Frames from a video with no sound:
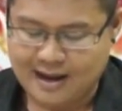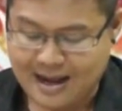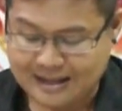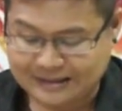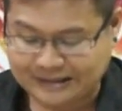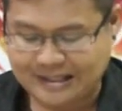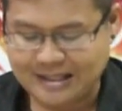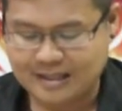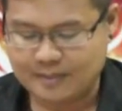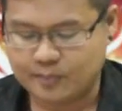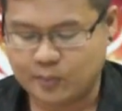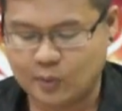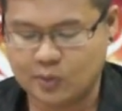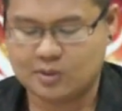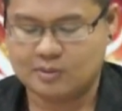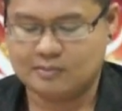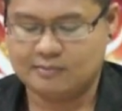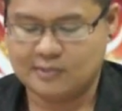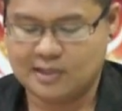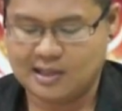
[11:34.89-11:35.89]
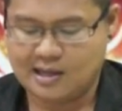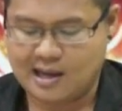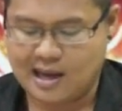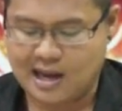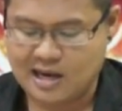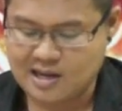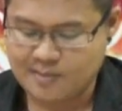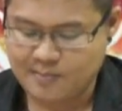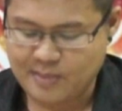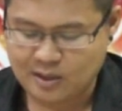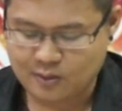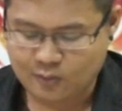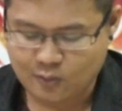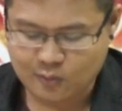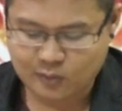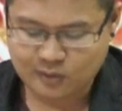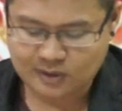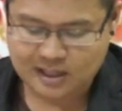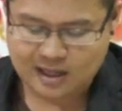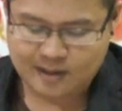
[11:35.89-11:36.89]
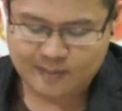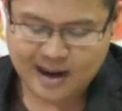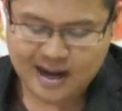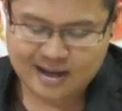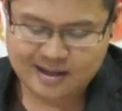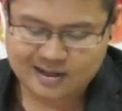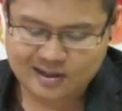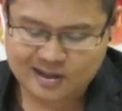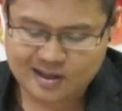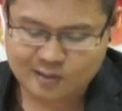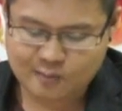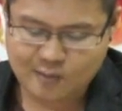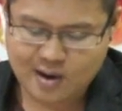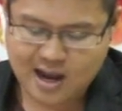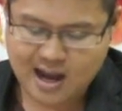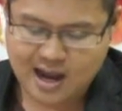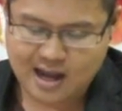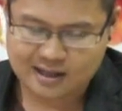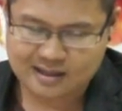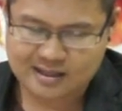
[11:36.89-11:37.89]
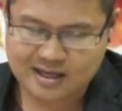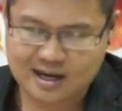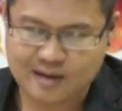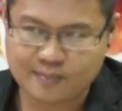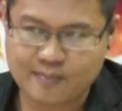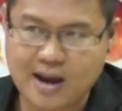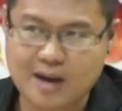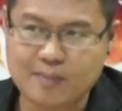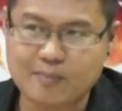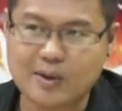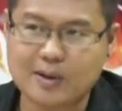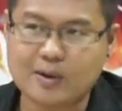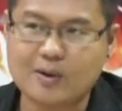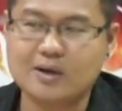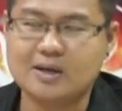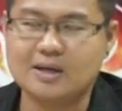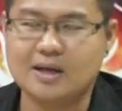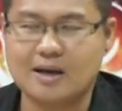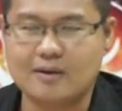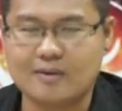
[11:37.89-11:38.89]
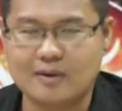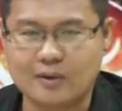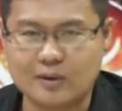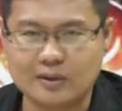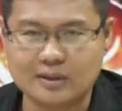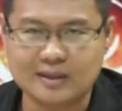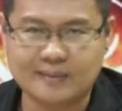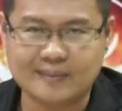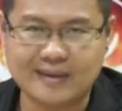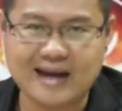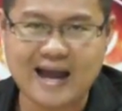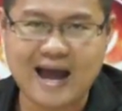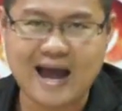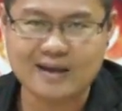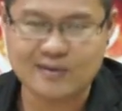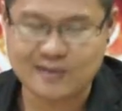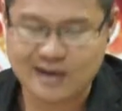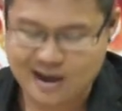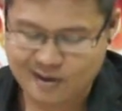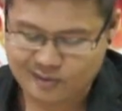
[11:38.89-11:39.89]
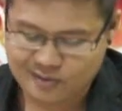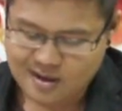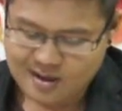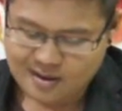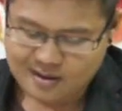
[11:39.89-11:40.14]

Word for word: อาทิตย์พุธออันนี้เป็นคู่จักรพรรดิเขาเรียกว่าจักรพรรดิมันก็เหนือกว่าคนธรรมดาอยู่แล้ว